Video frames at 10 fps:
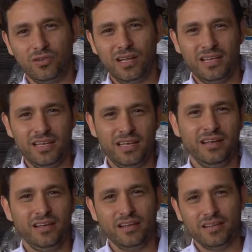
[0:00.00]
toda a
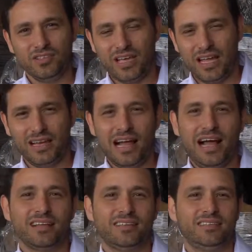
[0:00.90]
linha de QR
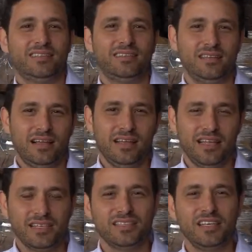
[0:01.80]
Lax, a
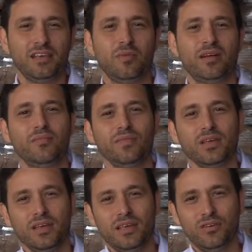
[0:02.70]
linha Ciber
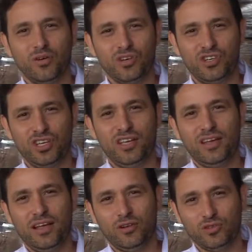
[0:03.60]
e hoje
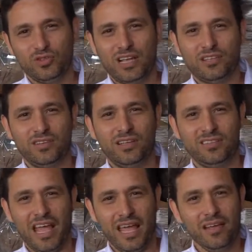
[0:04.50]
é o sucesso que
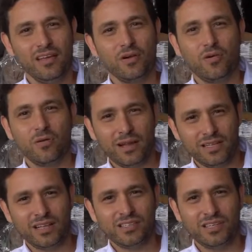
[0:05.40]
tem com a
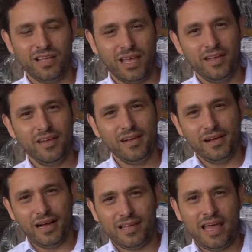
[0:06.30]
qualidade que tem.
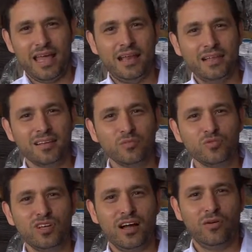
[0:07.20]
A QR é líder
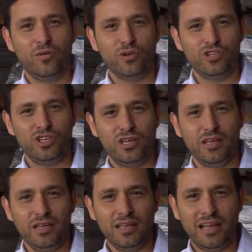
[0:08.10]
mundial hoje
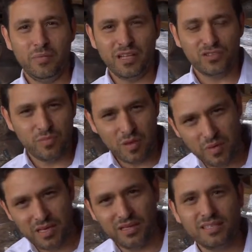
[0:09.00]
em alimentos e
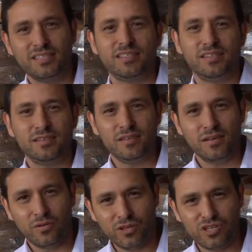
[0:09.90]
bebidas
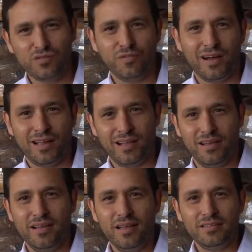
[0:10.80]
quando a gente
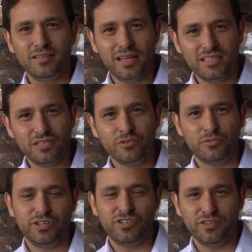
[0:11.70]
fala de Taste
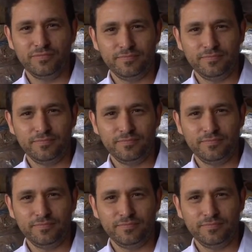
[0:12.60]
Nutrition.